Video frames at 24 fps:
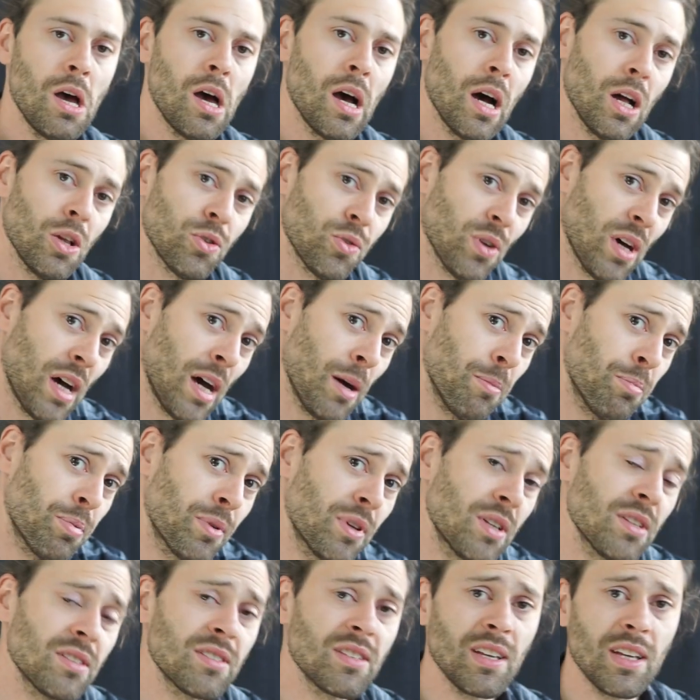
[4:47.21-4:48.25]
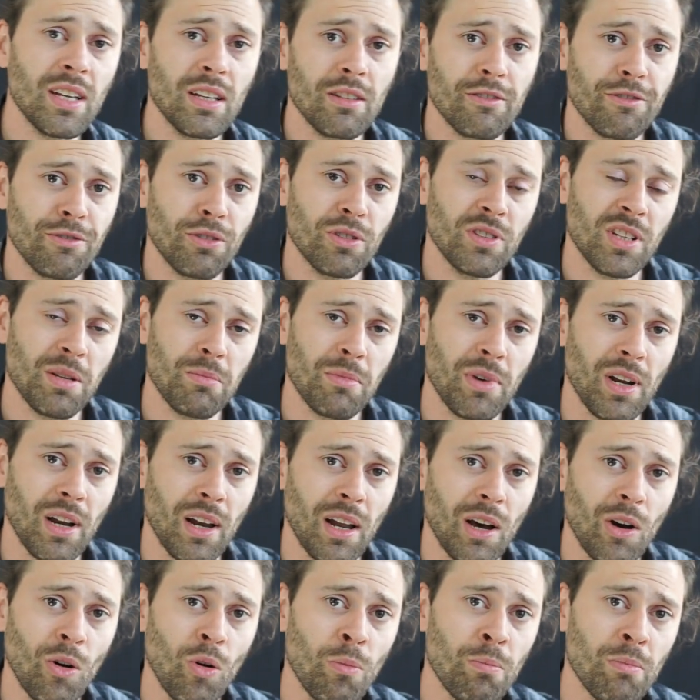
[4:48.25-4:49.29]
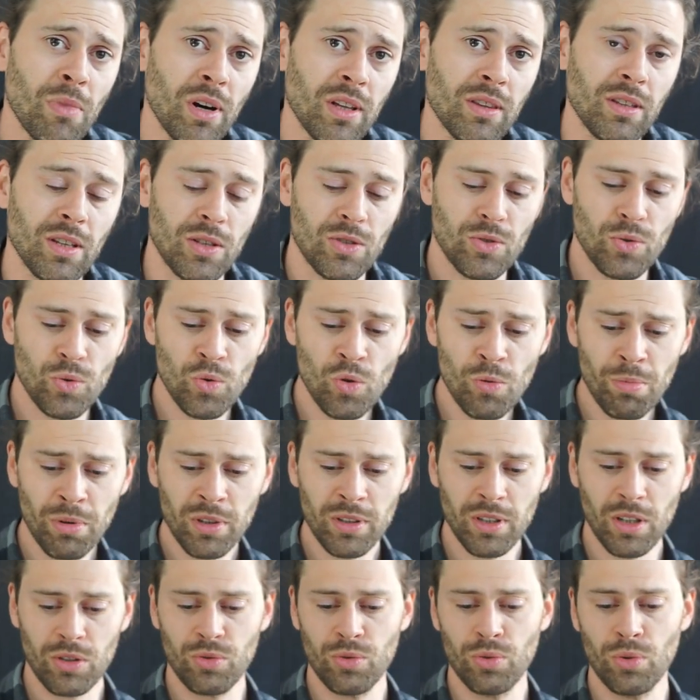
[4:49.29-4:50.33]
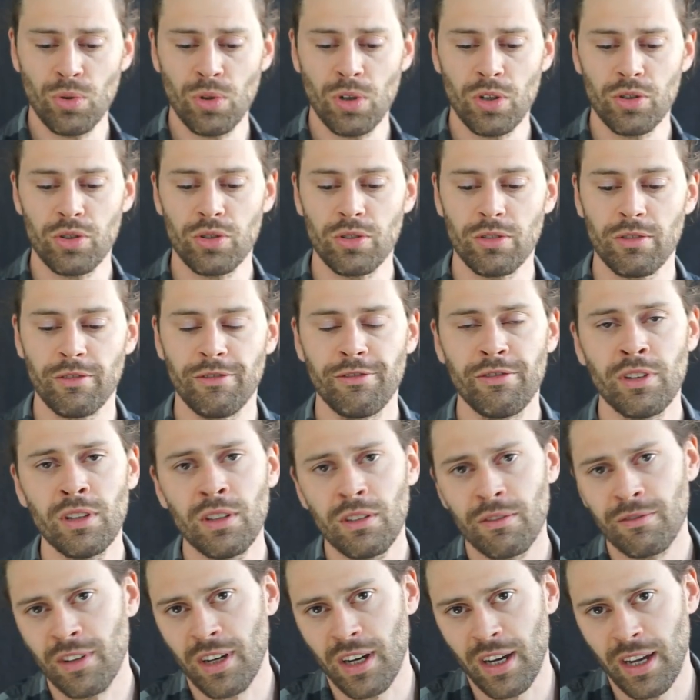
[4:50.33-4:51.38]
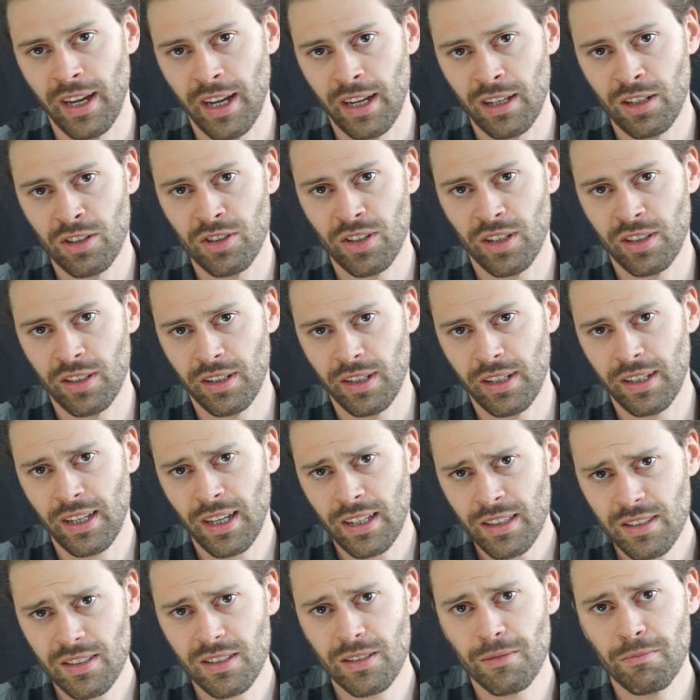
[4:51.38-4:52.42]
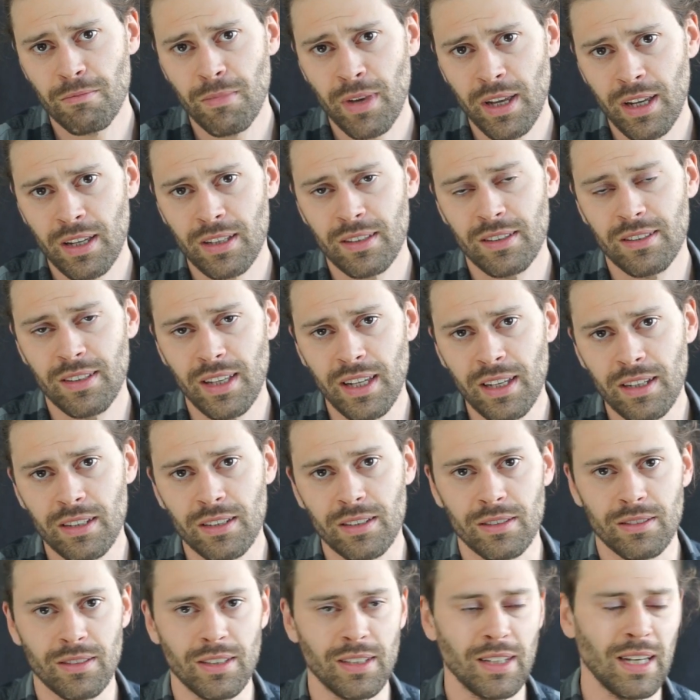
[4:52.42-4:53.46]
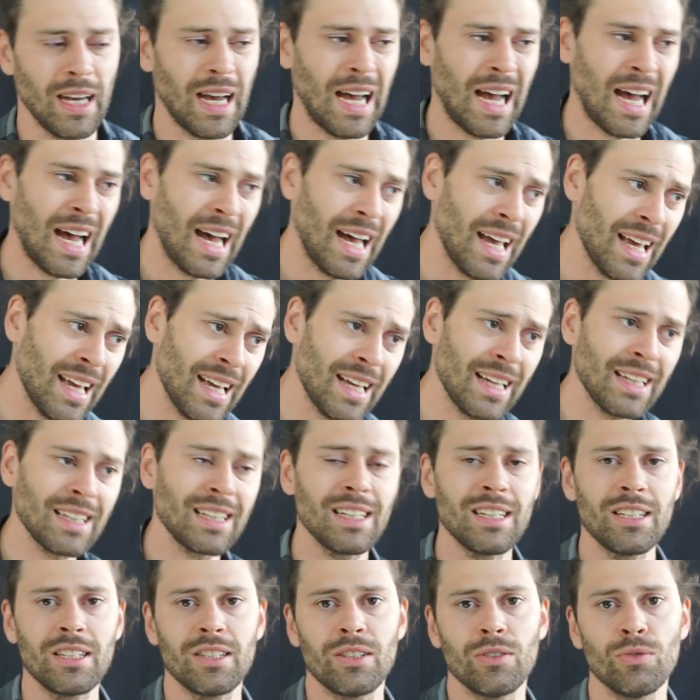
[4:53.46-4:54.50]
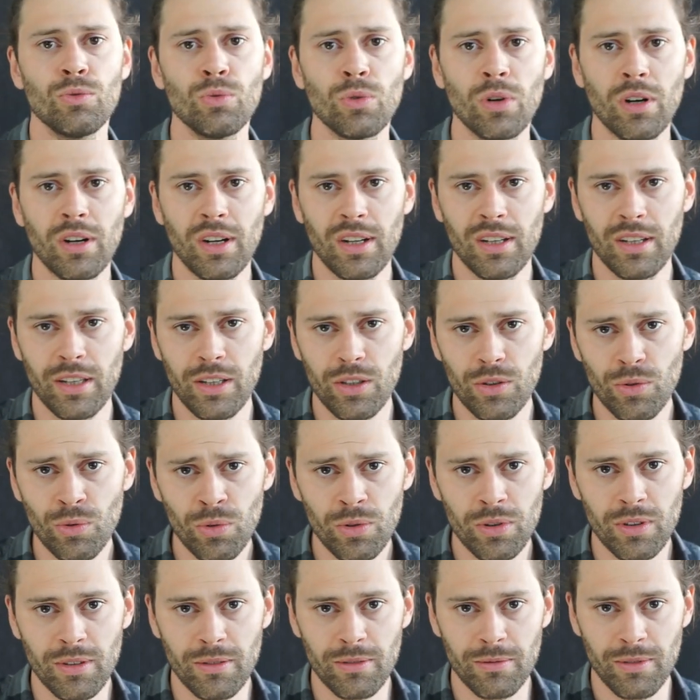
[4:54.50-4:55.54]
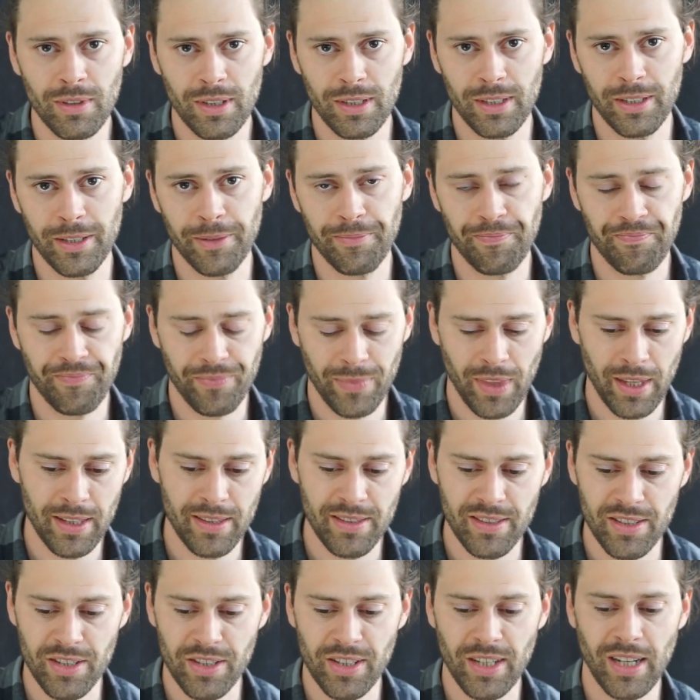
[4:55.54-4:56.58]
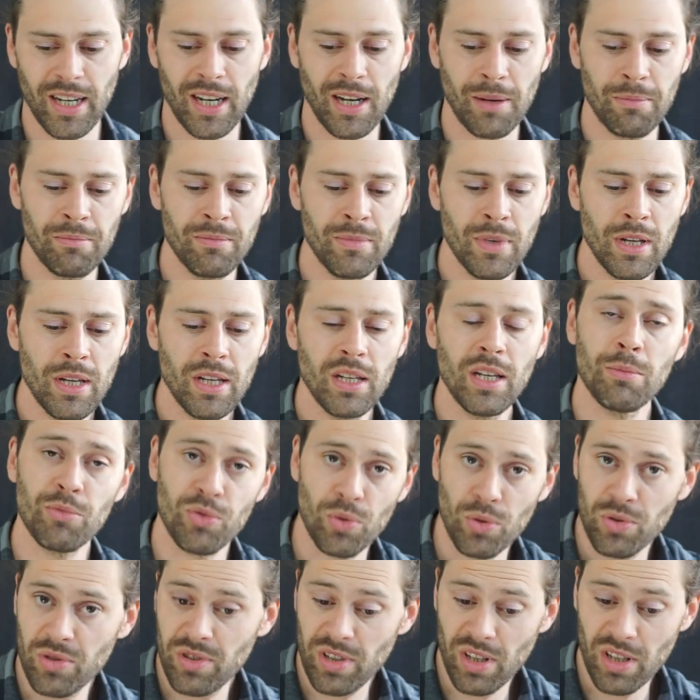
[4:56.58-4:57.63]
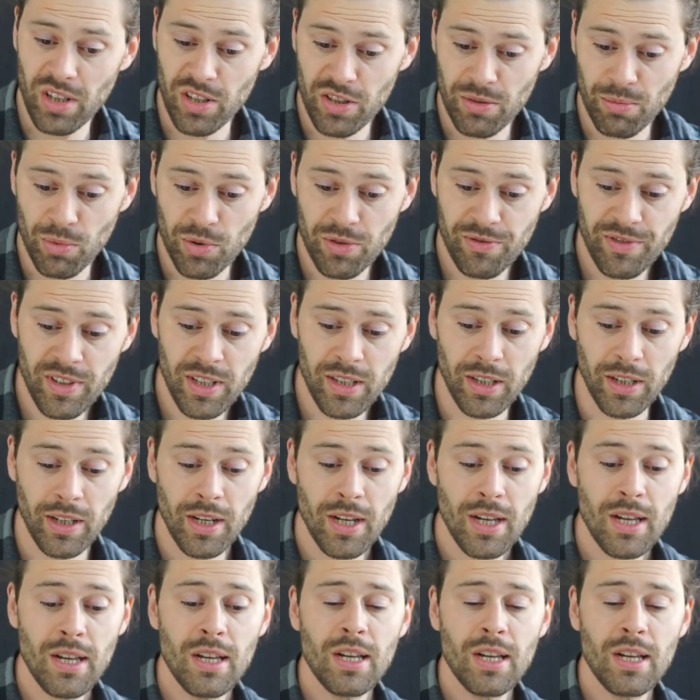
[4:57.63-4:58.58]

Also abgesehen von dem Glauben an das Übernatürliche finden wir eigentlich eine ganze Menge Dinge, die eigentlich nur Religionen ähm, in sich haben, im Sozialismus wieder.